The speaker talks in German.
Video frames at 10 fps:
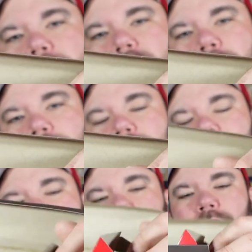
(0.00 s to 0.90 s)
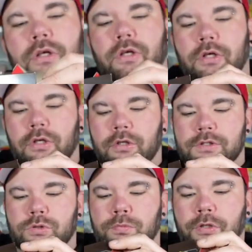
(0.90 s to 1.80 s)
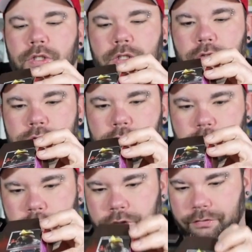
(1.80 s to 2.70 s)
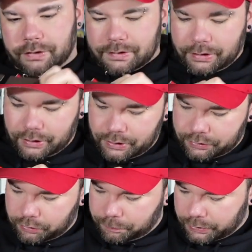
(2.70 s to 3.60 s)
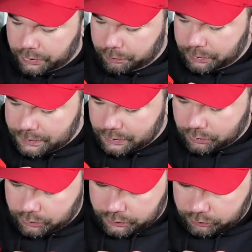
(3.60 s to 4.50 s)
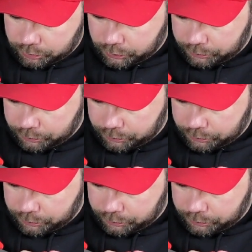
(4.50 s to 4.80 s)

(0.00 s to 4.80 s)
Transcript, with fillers: damit ihr das Zubehör da rausholen könnt. Ich weiß gar nicht, ob bei dem jetzt hier auch Zubehör